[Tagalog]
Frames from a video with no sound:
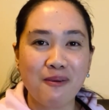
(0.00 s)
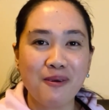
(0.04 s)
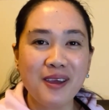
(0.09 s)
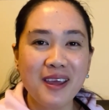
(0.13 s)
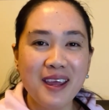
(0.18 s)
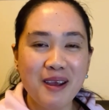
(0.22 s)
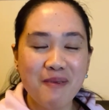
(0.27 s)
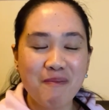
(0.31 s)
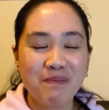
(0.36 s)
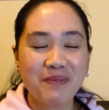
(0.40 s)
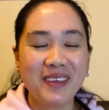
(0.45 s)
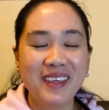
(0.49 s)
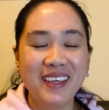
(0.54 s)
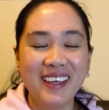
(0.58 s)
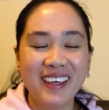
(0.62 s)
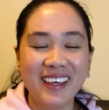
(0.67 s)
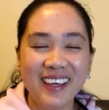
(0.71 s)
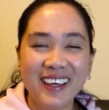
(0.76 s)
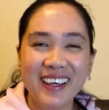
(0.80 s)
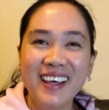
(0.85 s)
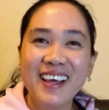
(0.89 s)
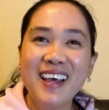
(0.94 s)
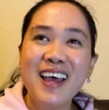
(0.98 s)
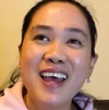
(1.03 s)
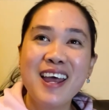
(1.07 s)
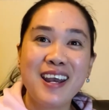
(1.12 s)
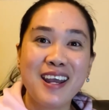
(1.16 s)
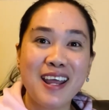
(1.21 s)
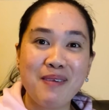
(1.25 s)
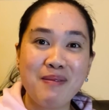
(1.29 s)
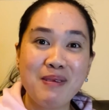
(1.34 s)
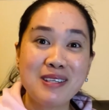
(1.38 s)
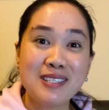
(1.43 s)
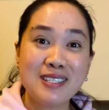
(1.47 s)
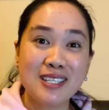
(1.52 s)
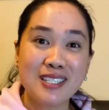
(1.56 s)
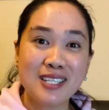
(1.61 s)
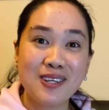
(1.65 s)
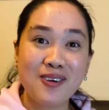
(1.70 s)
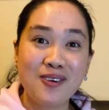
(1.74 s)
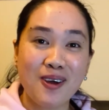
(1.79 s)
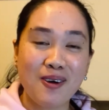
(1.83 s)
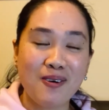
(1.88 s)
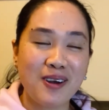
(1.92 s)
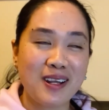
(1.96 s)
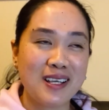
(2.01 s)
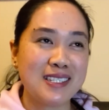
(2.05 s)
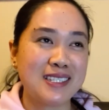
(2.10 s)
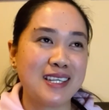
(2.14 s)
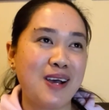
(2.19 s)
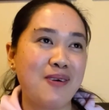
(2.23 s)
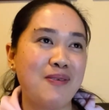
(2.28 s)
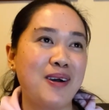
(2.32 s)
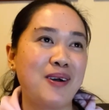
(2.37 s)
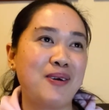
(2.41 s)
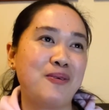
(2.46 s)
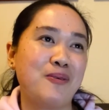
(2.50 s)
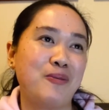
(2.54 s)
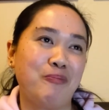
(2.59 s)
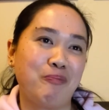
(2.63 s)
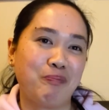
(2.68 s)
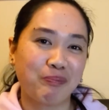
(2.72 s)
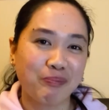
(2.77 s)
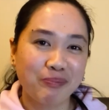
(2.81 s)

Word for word: Uy, naimiss na siguro ako ng asawa ko.